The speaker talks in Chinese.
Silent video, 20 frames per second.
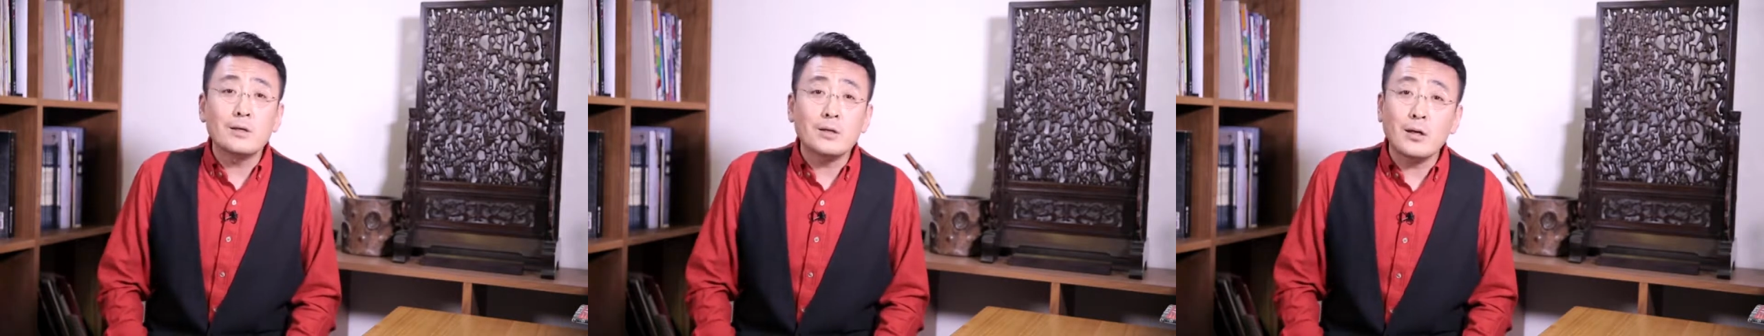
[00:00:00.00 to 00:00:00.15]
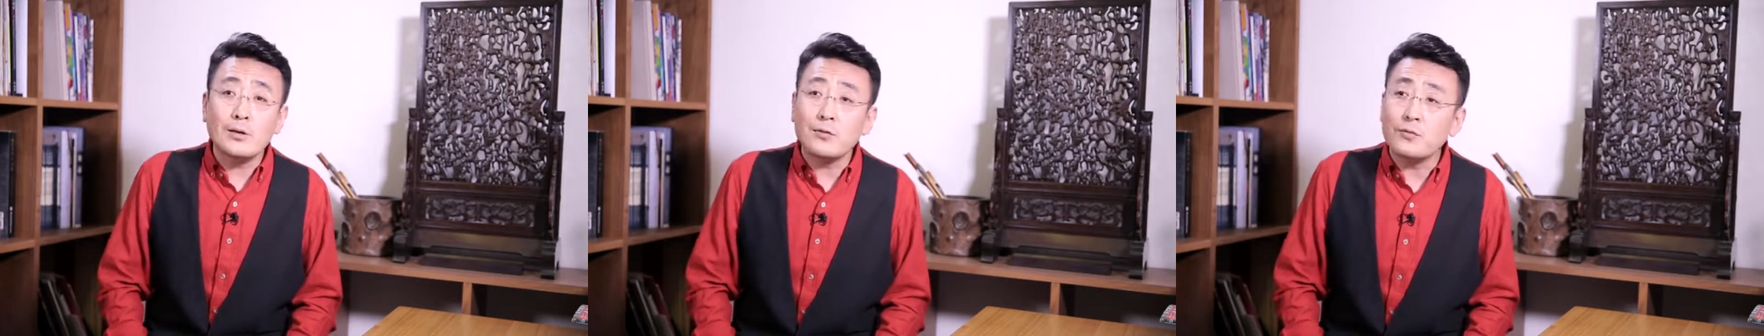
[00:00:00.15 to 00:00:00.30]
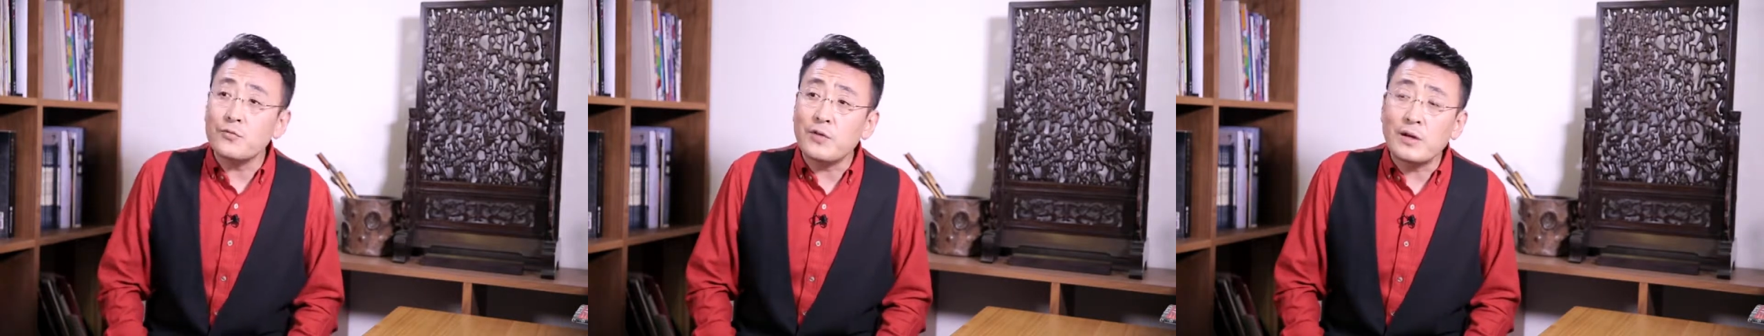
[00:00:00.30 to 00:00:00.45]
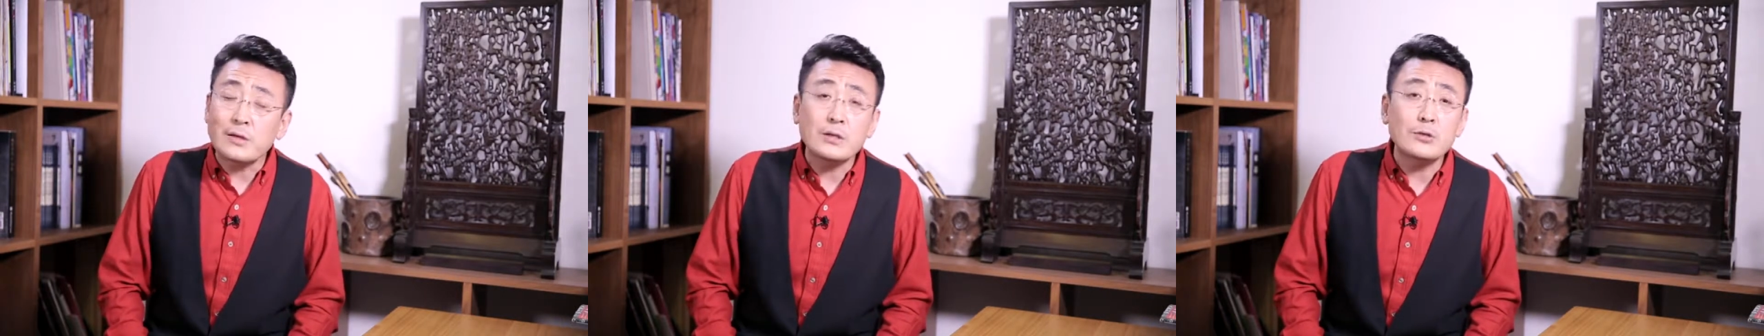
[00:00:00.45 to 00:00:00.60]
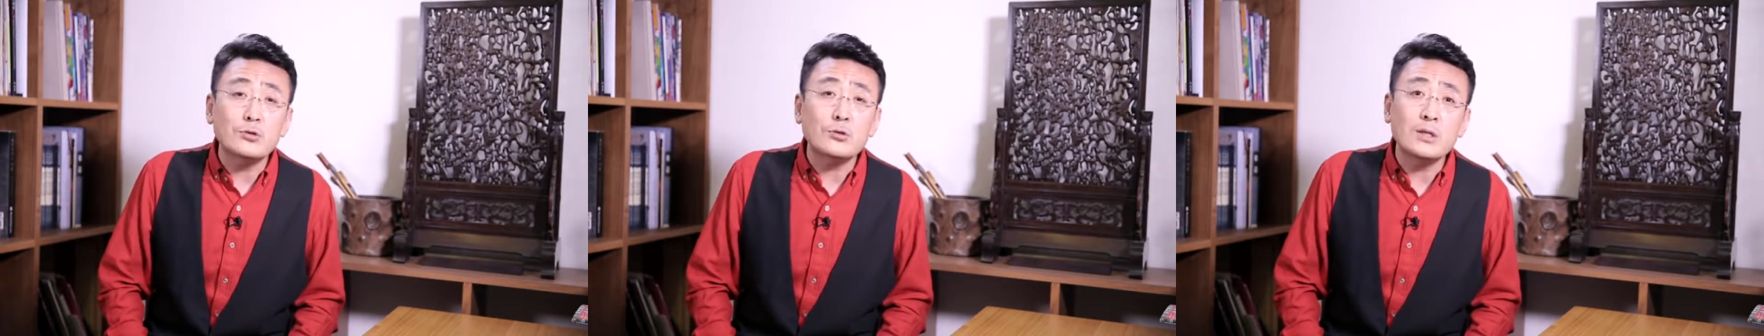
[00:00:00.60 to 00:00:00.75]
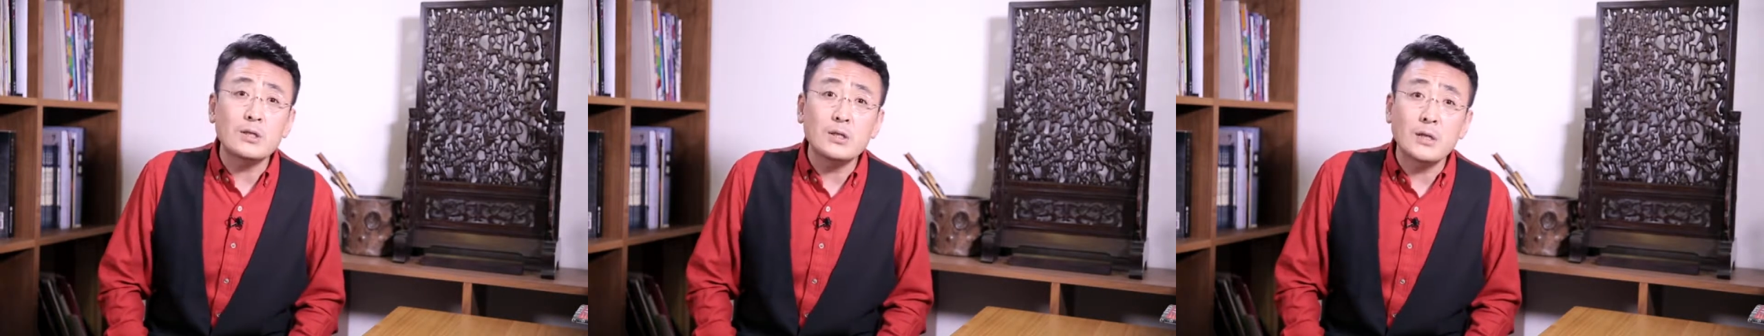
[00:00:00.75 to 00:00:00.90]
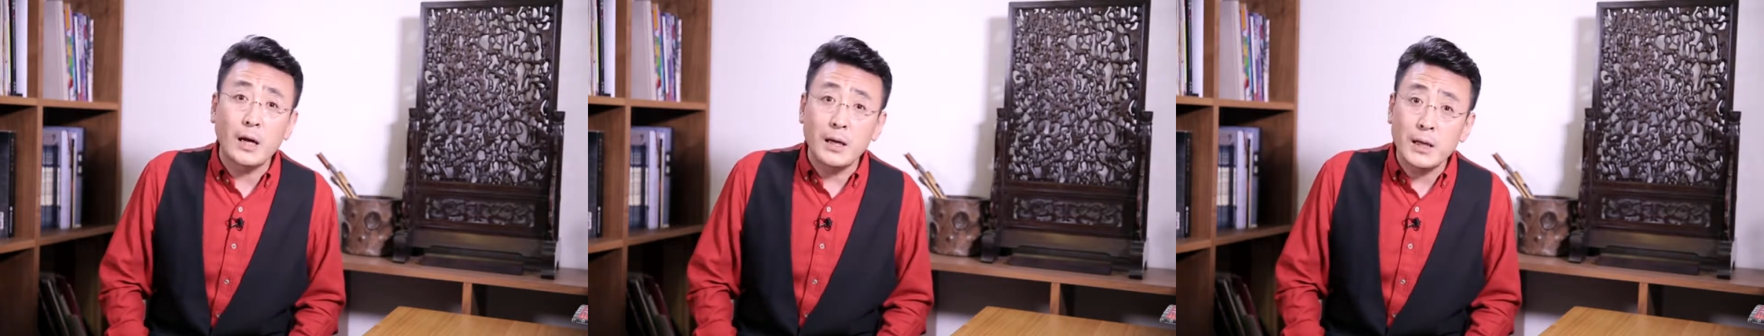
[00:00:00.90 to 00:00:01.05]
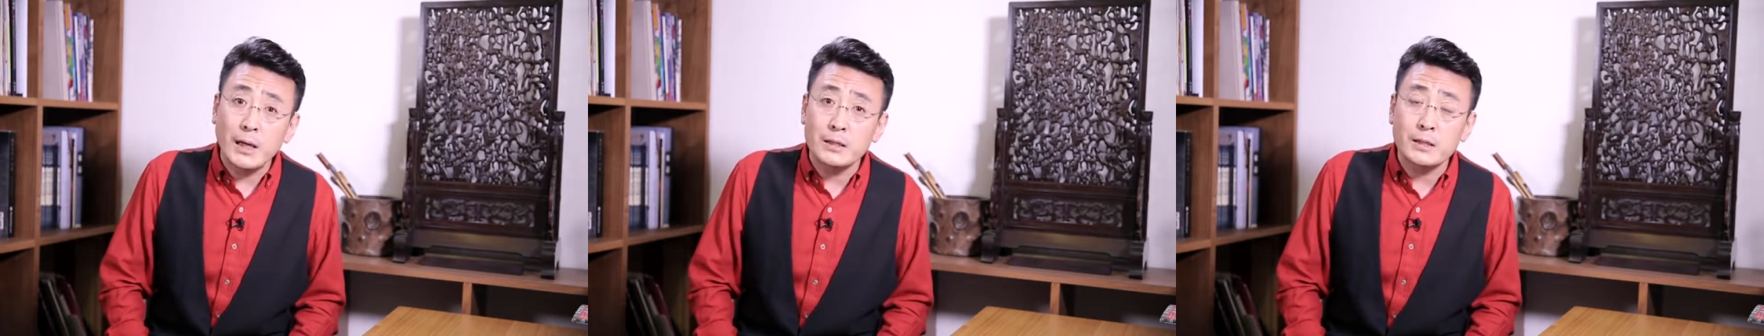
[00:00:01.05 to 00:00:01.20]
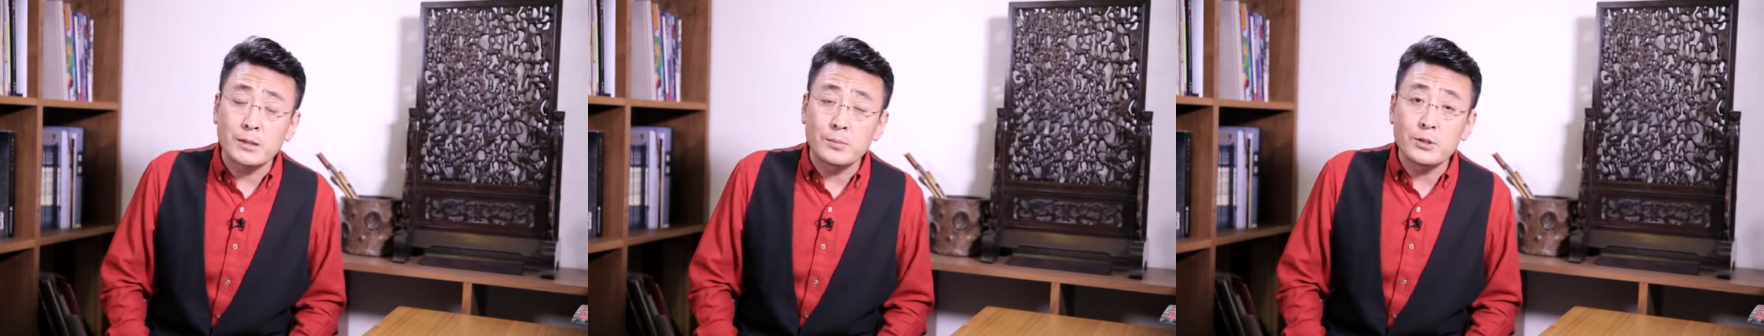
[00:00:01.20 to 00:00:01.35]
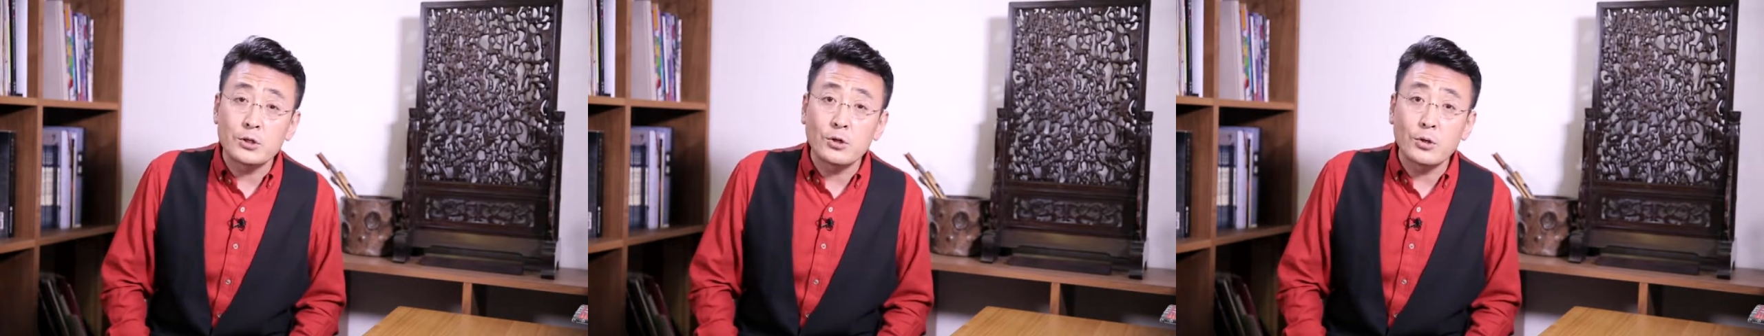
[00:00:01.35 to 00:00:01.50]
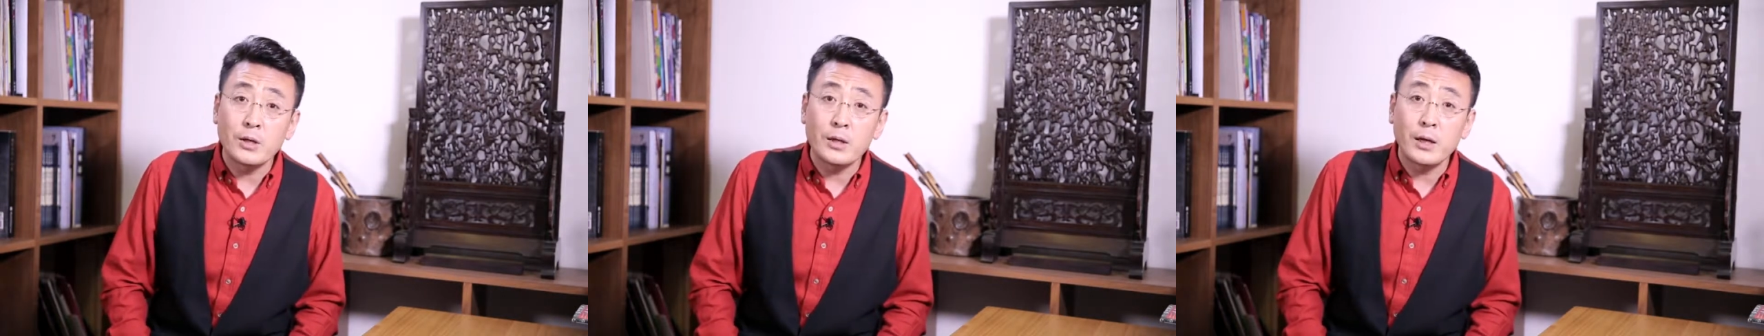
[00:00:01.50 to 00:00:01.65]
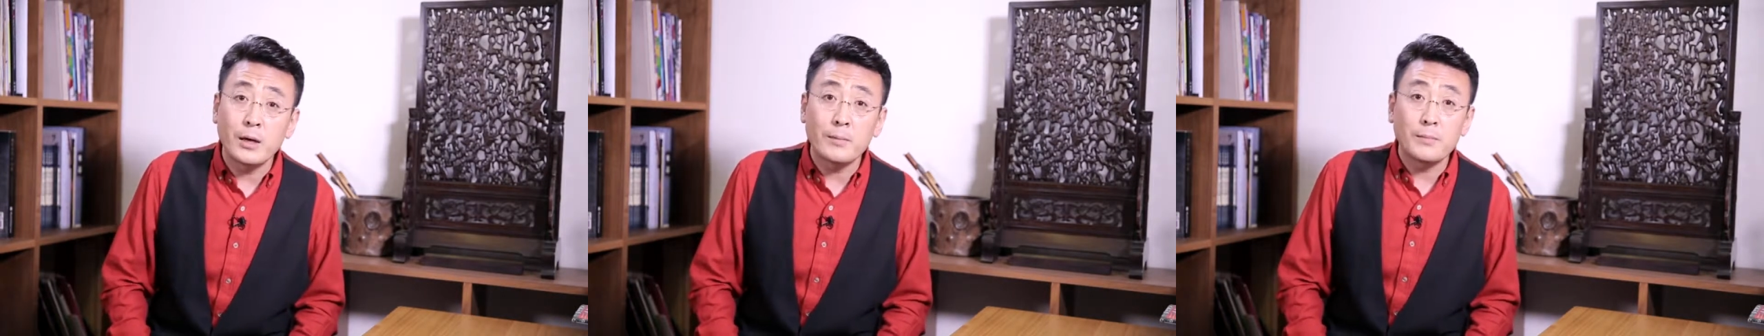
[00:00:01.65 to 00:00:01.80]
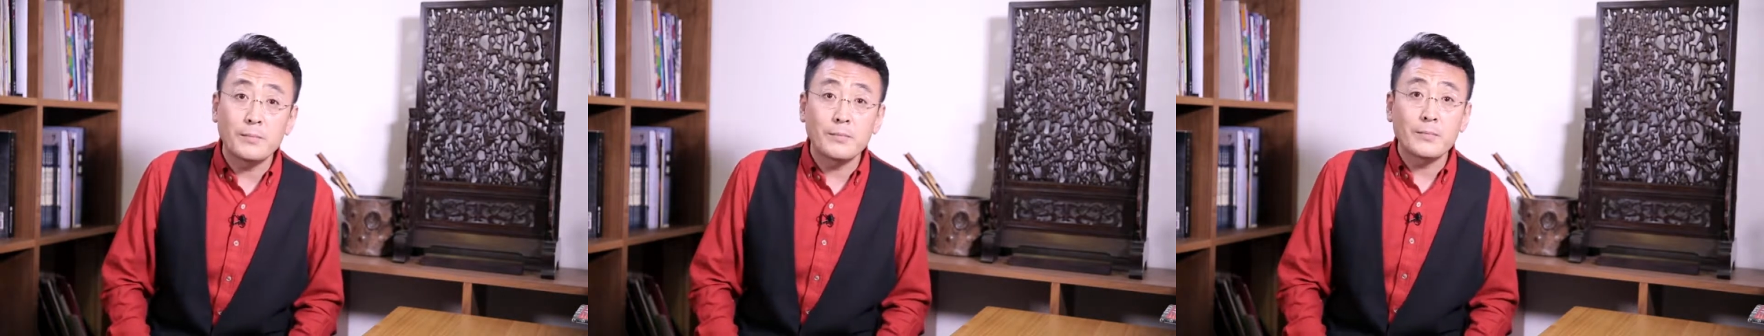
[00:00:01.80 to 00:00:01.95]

她就发现孙静雅干什么去了呢？